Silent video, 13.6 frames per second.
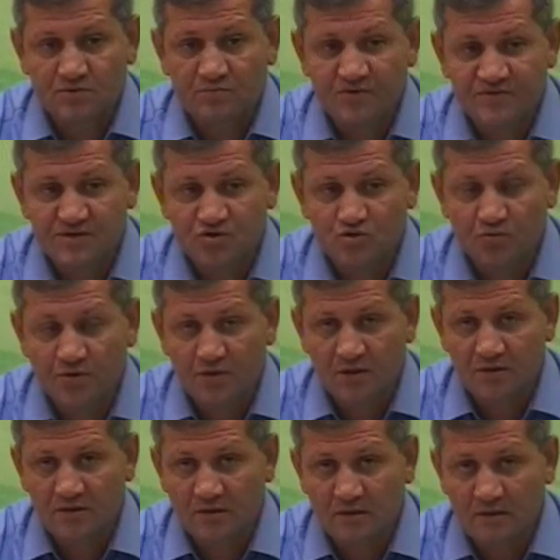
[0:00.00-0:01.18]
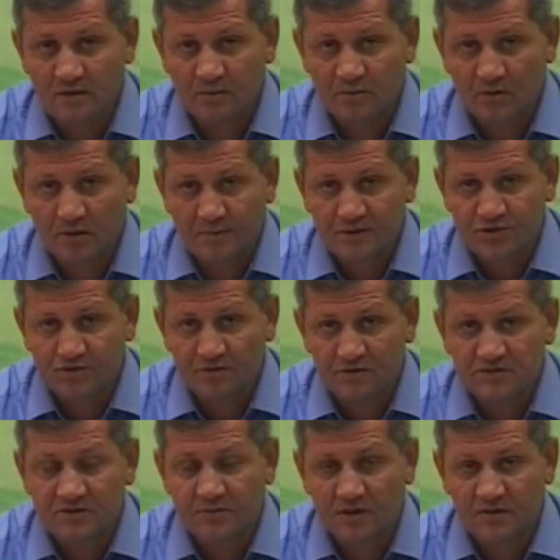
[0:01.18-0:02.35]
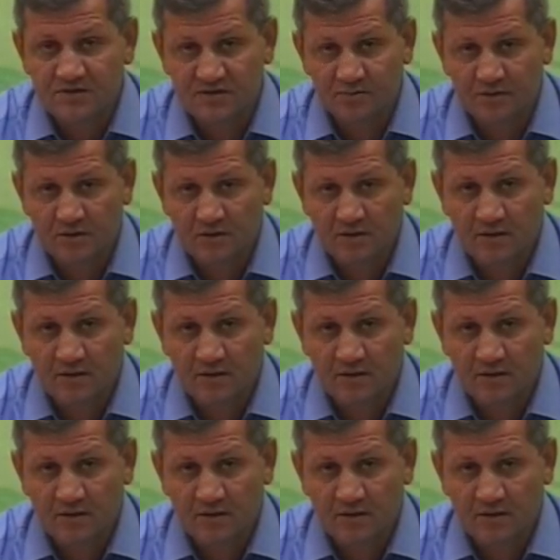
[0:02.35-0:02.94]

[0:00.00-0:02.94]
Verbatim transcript: бывшей супруги, где ребенок прошел, забрал к себе –